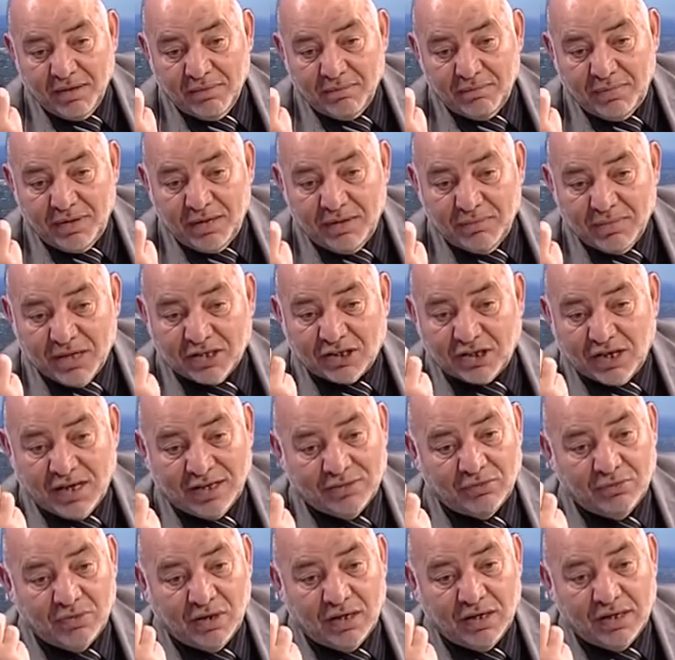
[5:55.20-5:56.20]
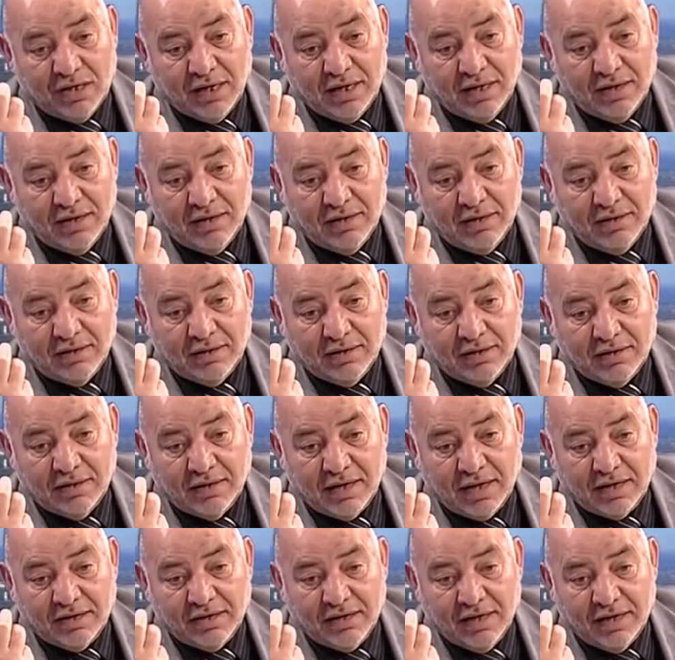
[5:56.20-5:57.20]
بمشهد وأنا
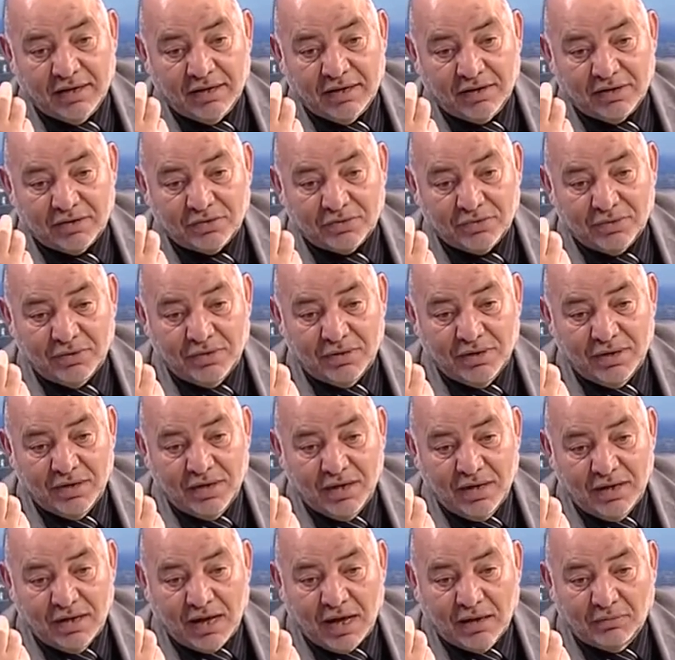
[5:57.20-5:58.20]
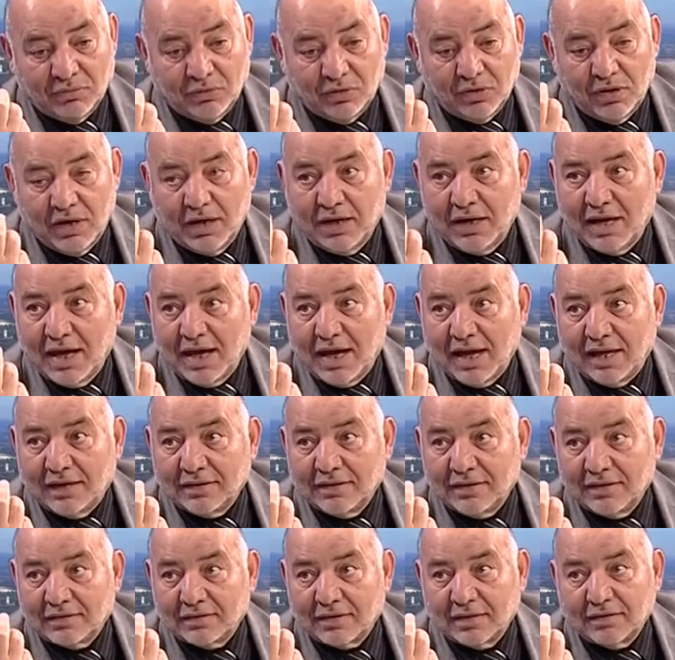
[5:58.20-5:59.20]
يعني أنا رجل الحمد لله لا
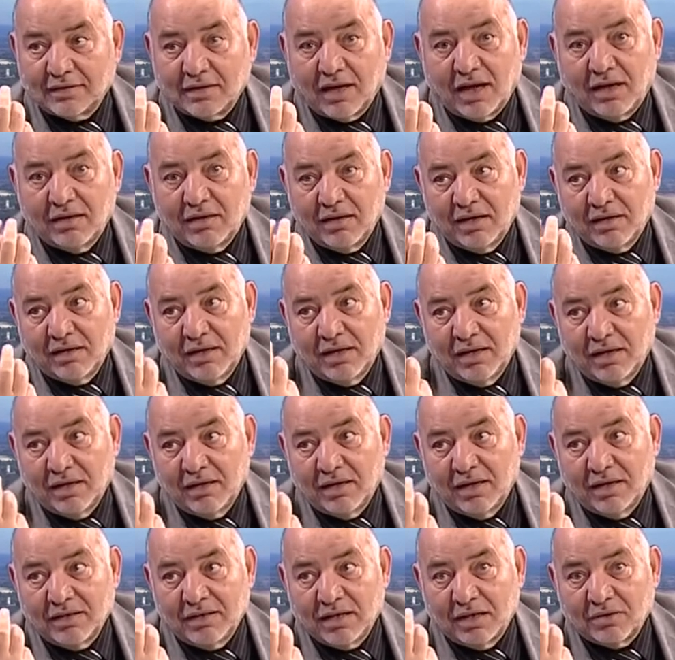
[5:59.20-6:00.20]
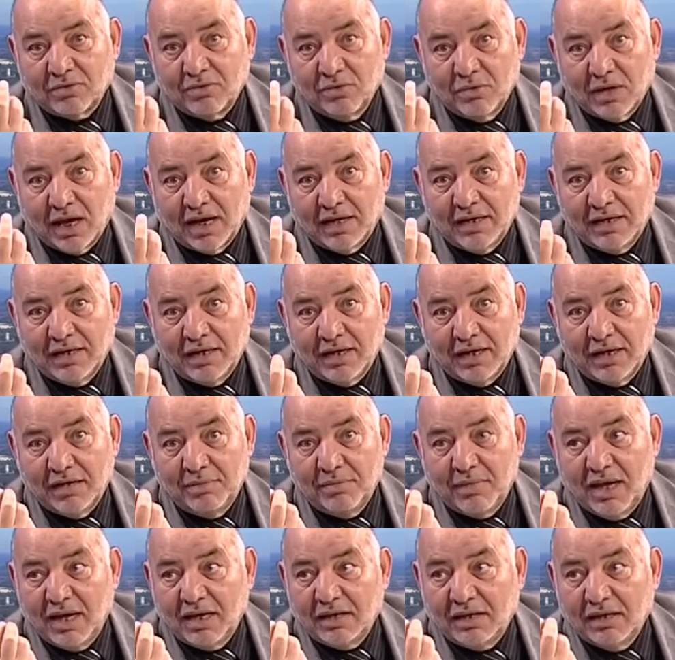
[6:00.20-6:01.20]
أحد يستطيع أن أنا يقول عني
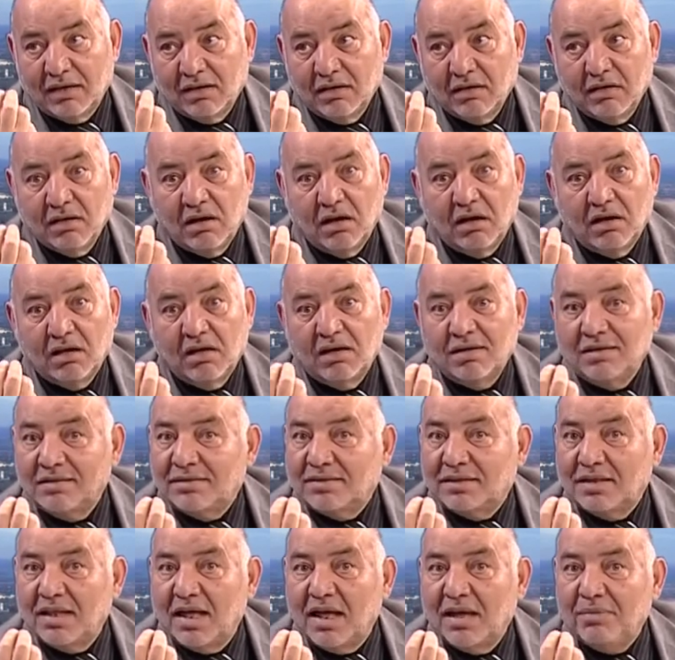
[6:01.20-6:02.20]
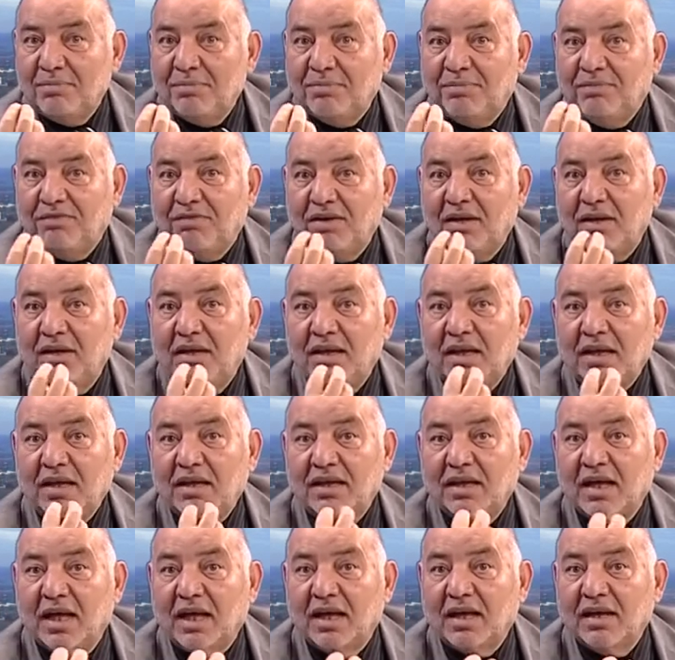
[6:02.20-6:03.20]
علماني الإسلام في
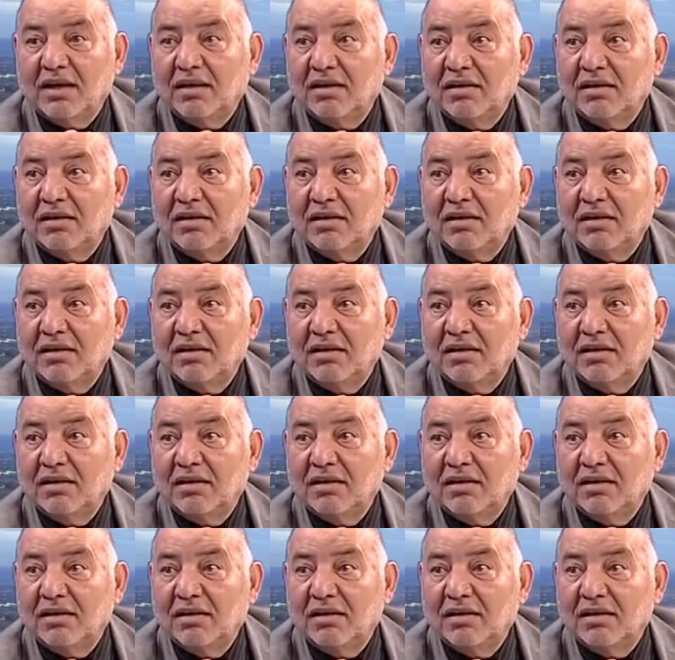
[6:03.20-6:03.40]
اللحية